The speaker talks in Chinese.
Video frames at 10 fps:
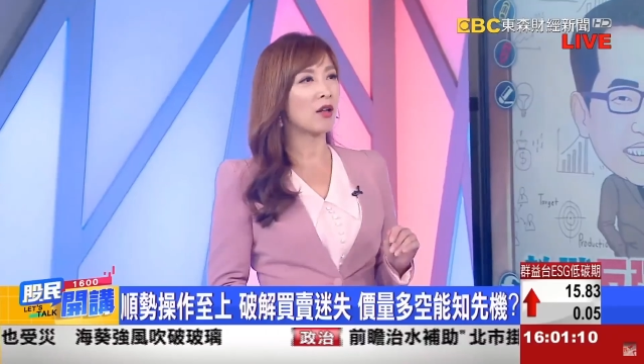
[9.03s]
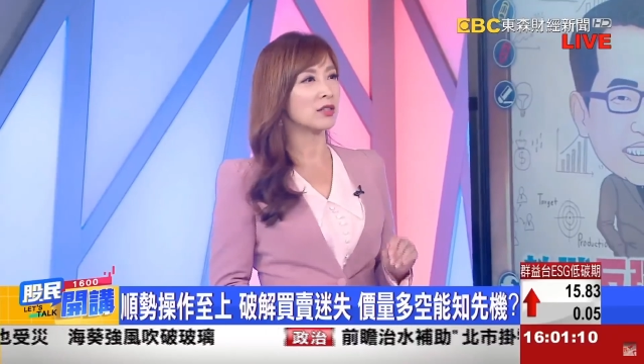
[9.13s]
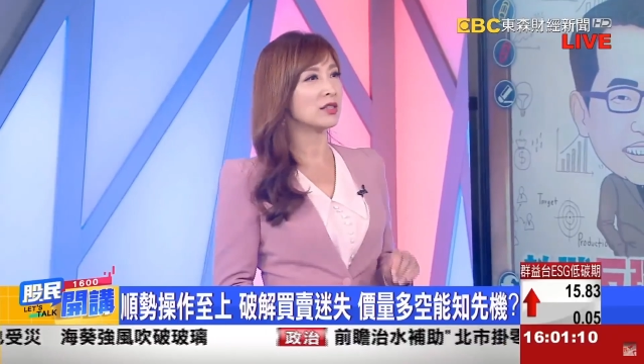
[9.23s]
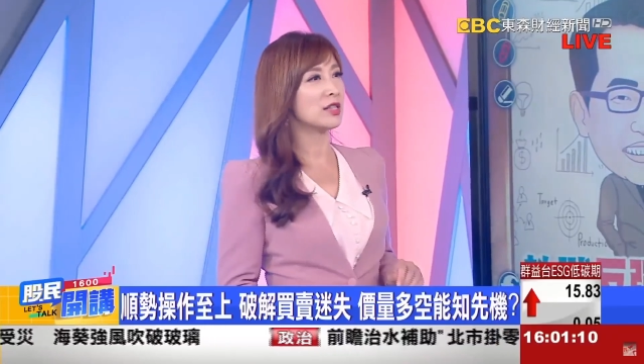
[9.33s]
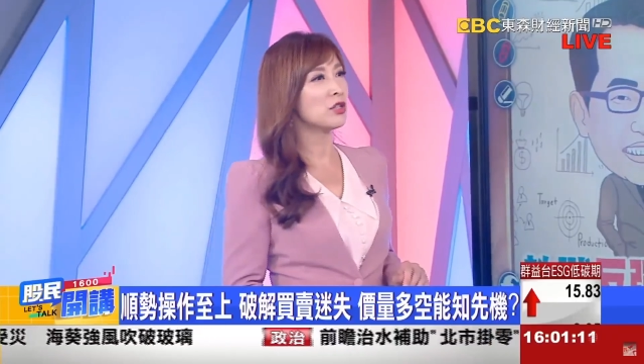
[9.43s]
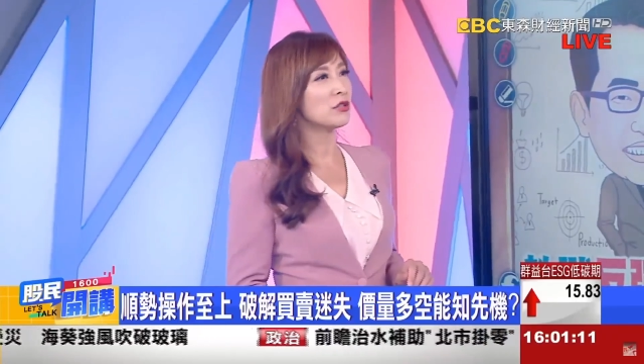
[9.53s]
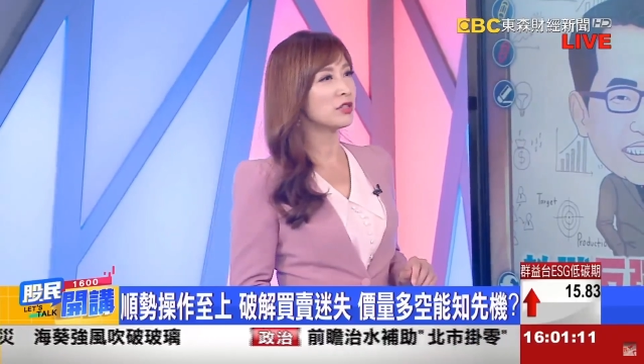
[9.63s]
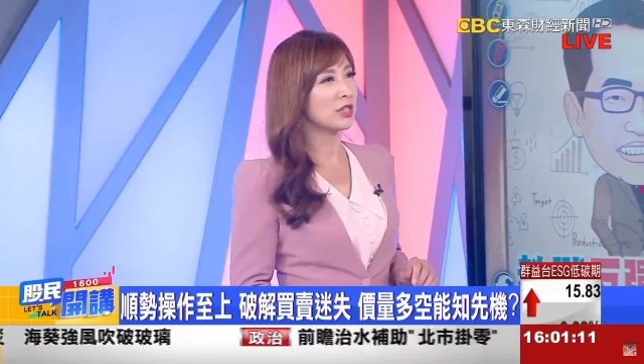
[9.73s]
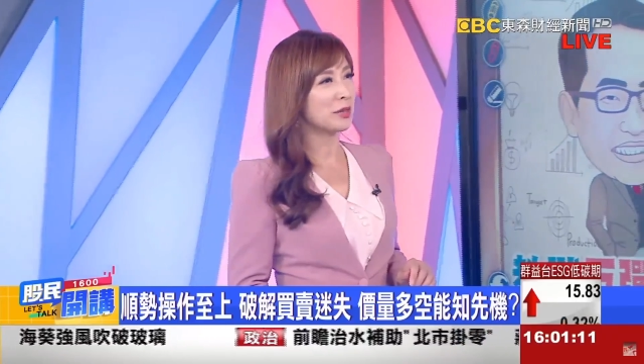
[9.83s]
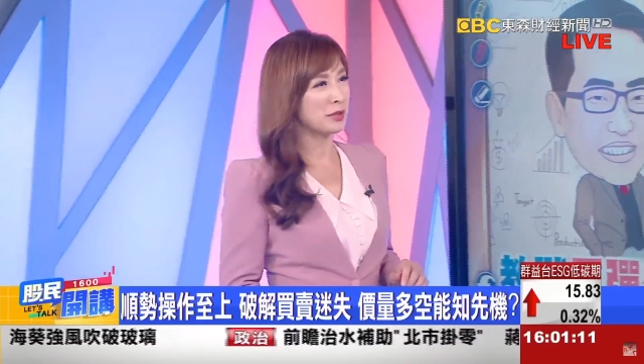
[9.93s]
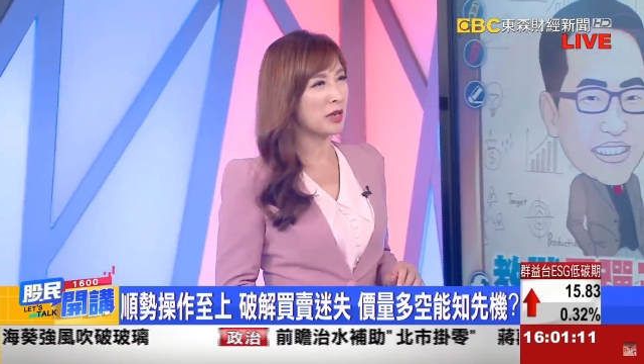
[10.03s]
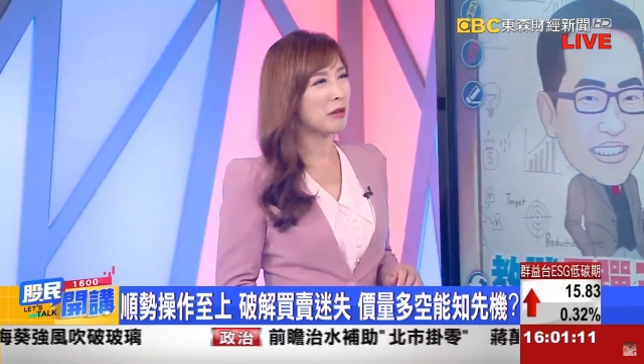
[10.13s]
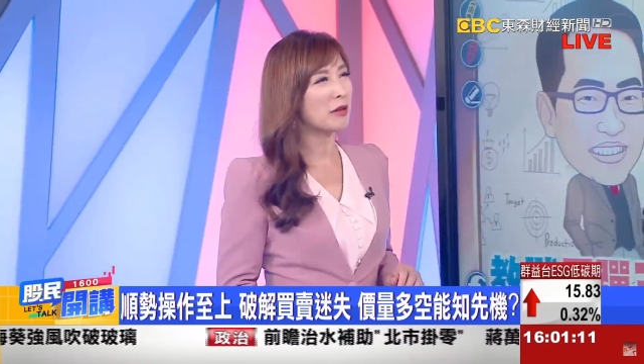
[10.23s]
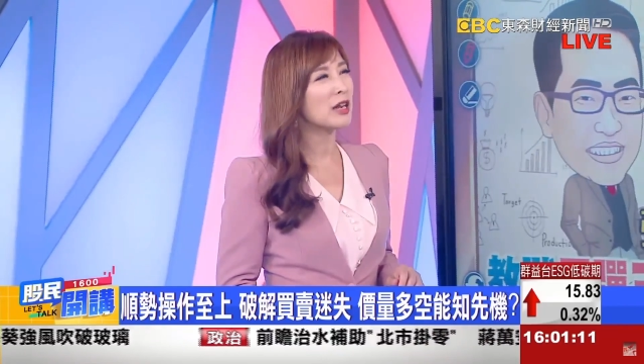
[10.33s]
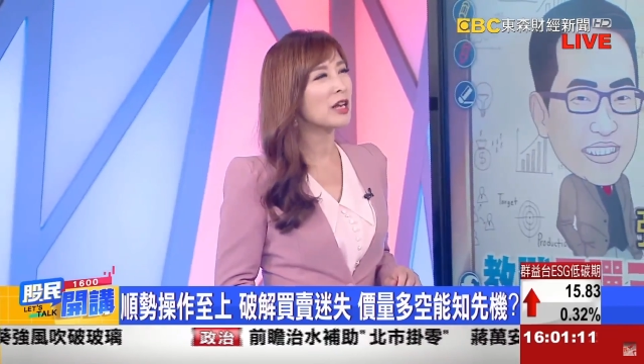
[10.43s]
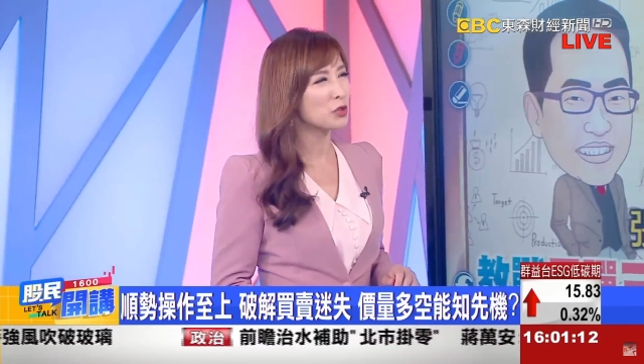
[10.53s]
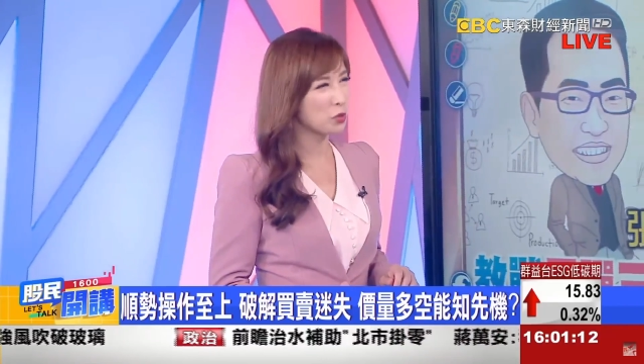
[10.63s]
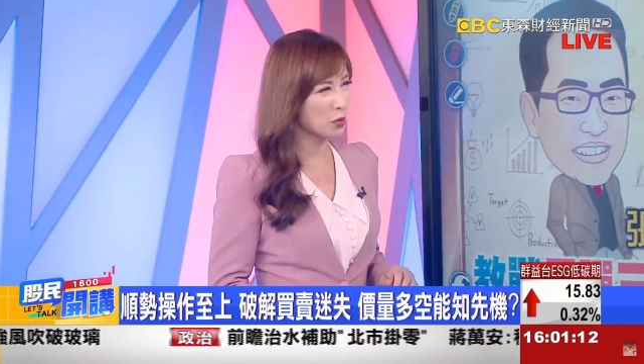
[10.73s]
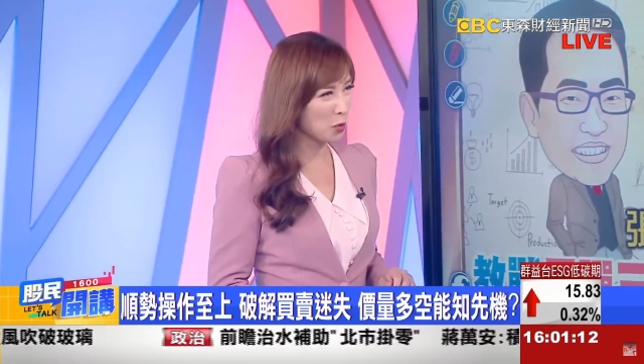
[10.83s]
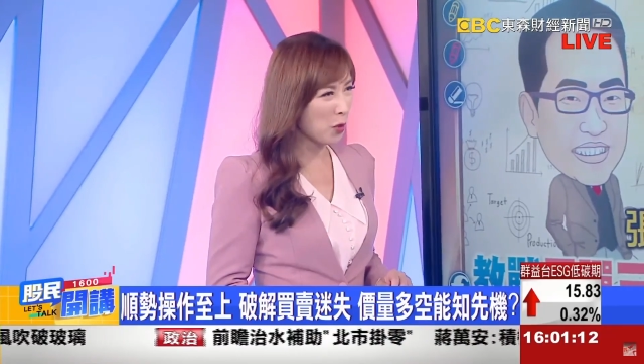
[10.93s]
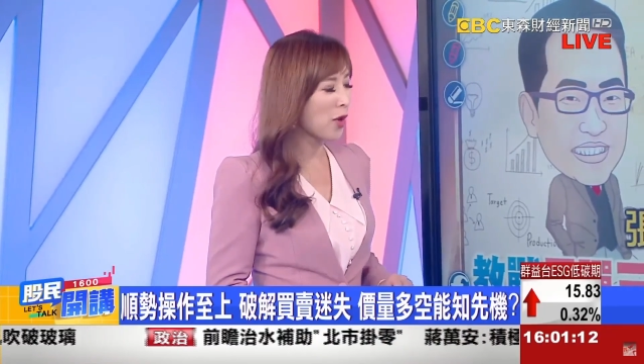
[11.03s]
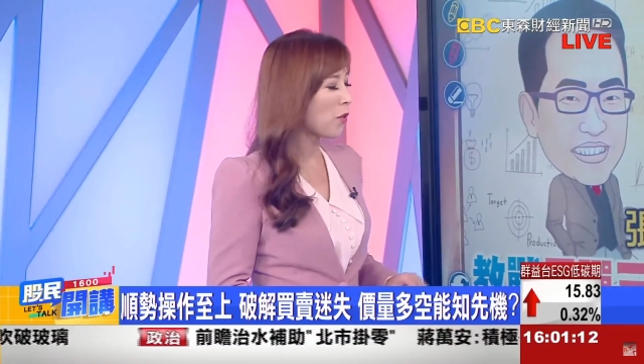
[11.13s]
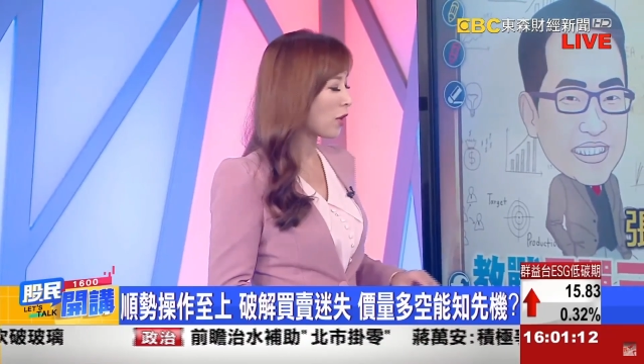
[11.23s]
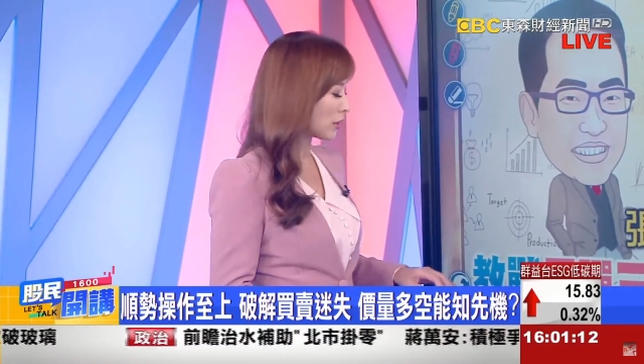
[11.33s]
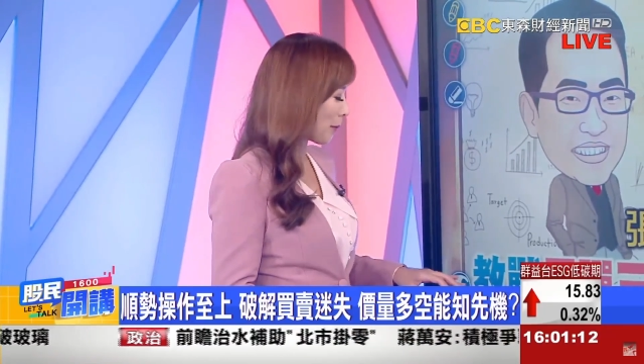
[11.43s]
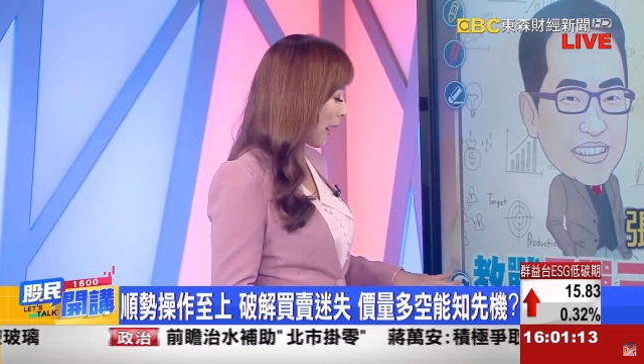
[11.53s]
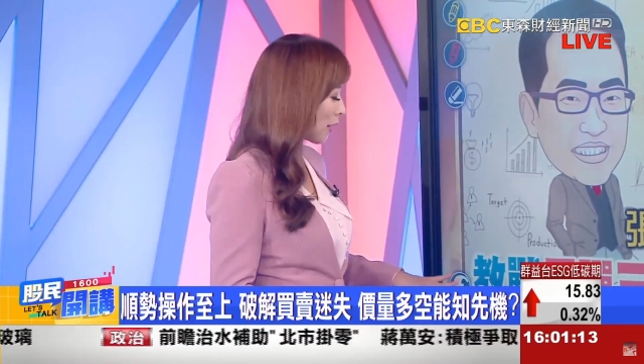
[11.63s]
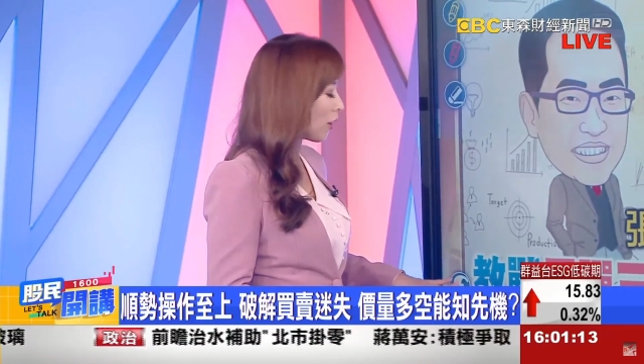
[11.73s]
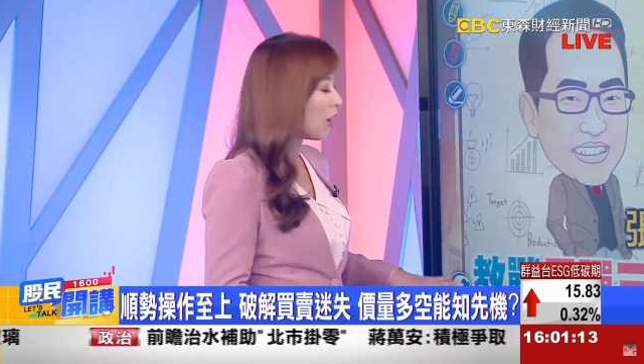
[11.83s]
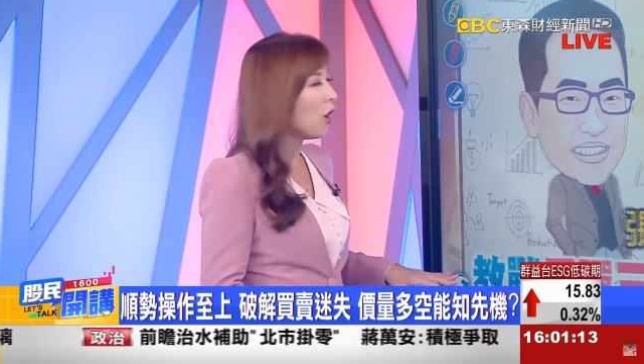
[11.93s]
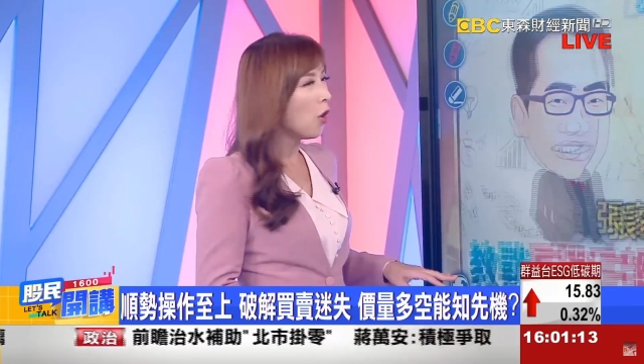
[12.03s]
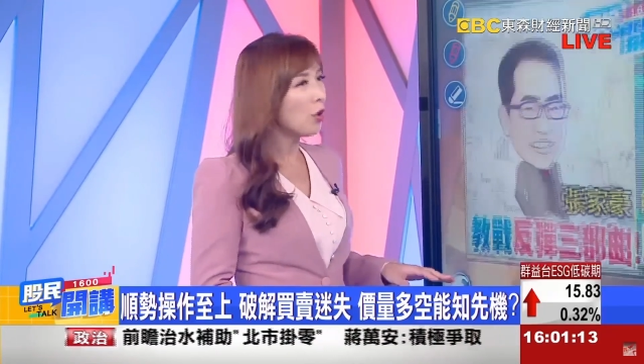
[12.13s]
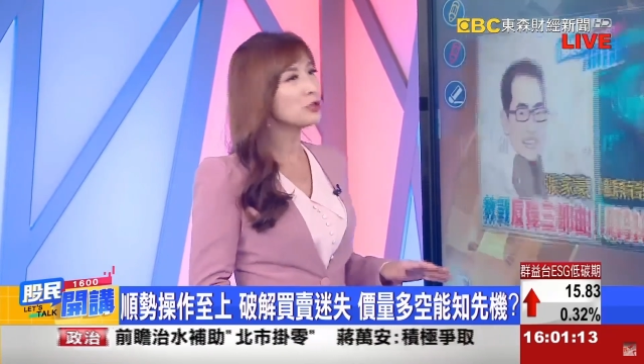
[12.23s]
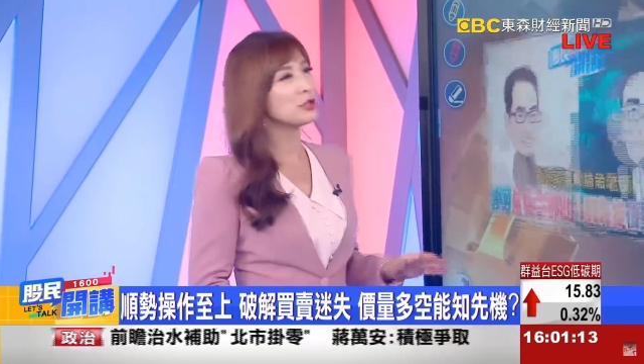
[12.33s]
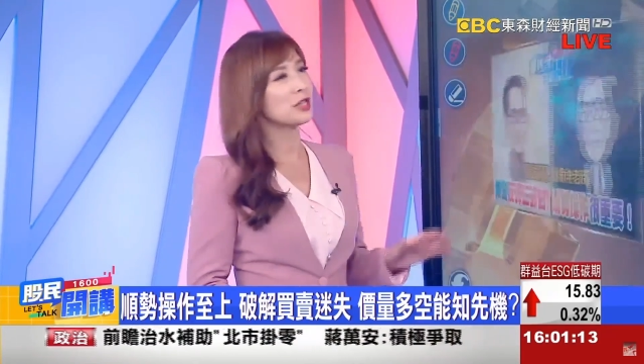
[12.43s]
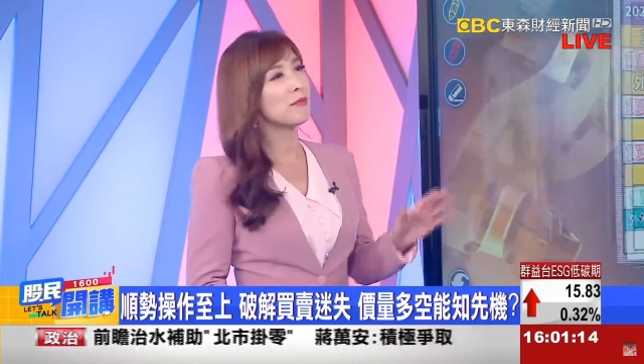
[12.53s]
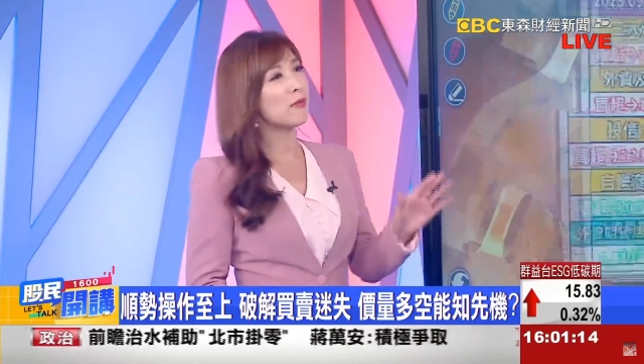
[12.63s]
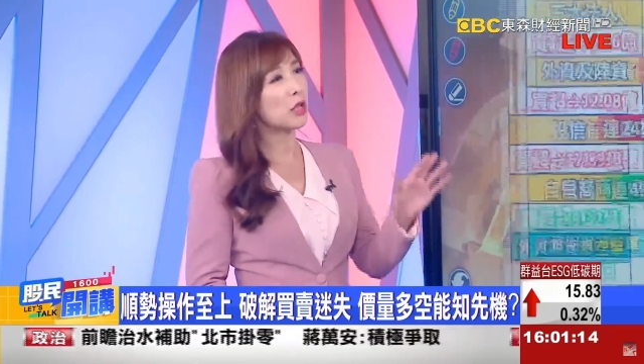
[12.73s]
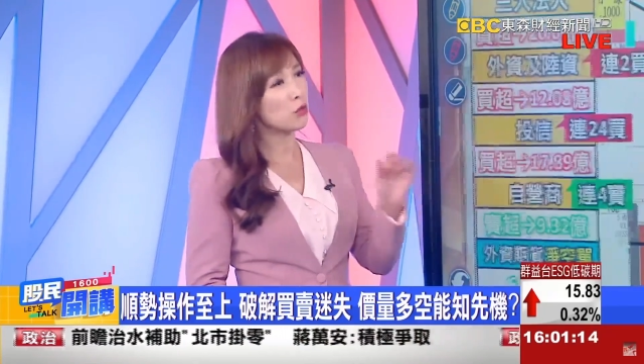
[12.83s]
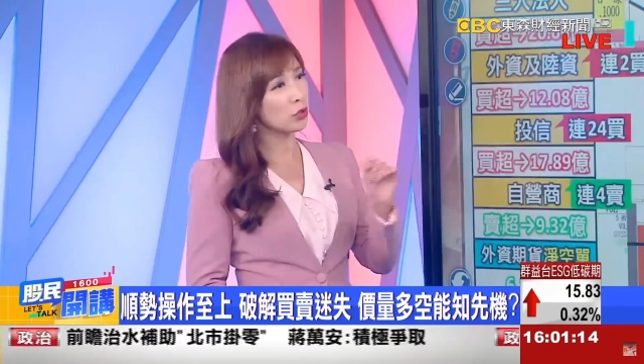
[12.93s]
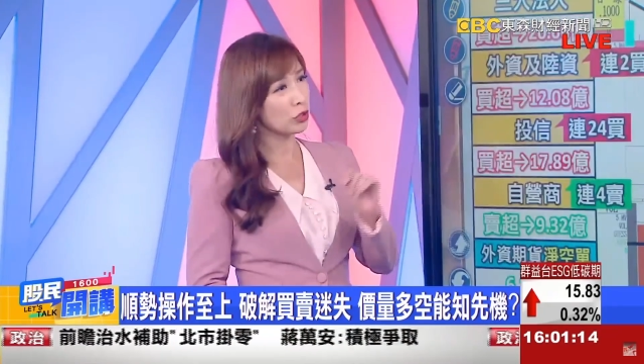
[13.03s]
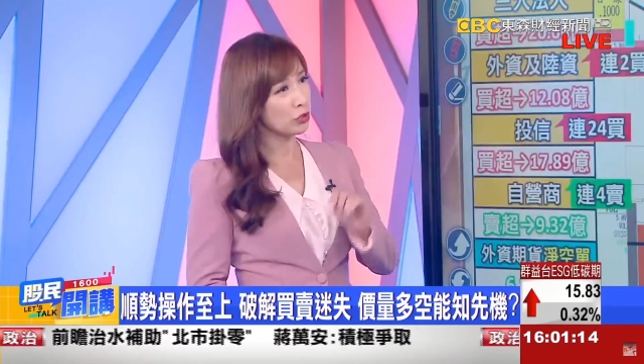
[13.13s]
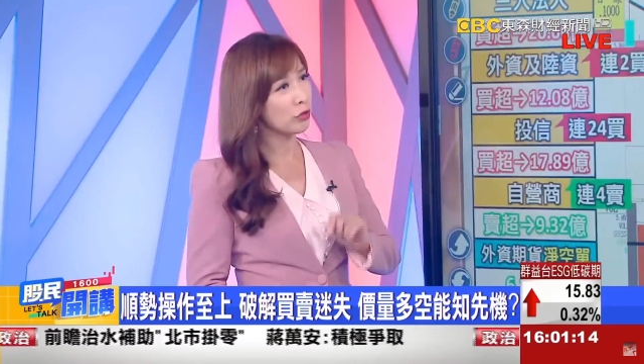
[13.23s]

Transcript: 浩老师，今天又是一个比较量缩观望的盘哦，或许跟美股的